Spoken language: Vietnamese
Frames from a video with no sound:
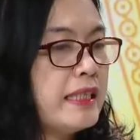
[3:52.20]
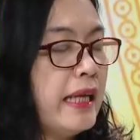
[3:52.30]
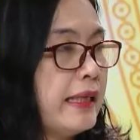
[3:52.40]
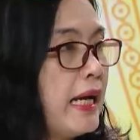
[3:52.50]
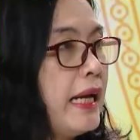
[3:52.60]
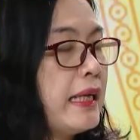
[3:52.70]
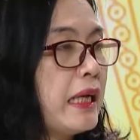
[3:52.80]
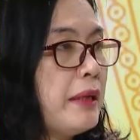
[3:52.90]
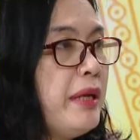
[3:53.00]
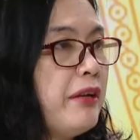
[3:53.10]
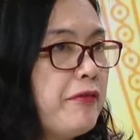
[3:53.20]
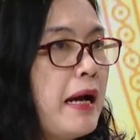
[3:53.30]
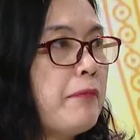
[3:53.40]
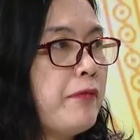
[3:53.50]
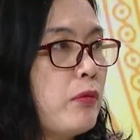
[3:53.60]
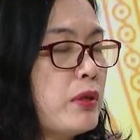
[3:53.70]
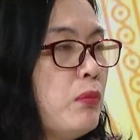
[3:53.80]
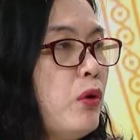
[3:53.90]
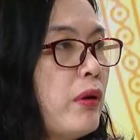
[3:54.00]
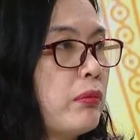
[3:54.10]
triển khai các cái biện pháp phòng
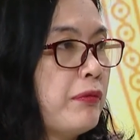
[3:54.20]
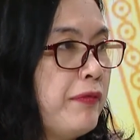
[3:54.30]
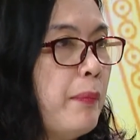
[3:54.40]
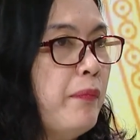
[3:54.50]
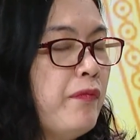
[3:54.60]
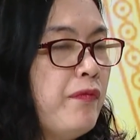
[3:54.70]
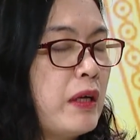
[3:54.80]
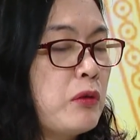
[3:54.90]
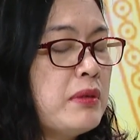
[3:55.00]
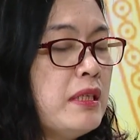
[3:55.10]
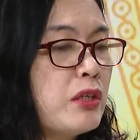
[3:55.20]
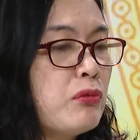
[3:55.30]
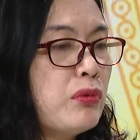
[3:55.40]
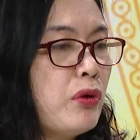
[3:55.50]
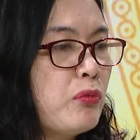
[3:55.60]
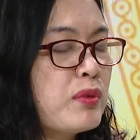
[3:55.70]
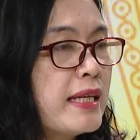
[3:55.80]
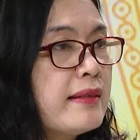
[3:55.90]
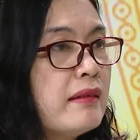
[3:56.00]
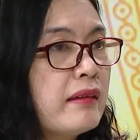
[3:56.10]
chống ngộ độc thực phẩm và cũng như là chúng tôi cũng
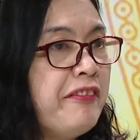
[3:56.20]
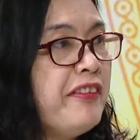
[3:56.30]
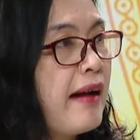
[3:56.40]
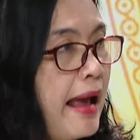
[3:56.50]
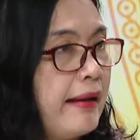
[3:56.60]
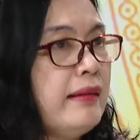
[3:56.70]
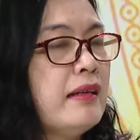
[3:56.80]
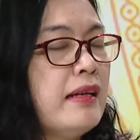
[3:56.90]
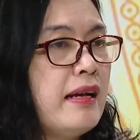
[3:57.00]
xây dựng cái phương án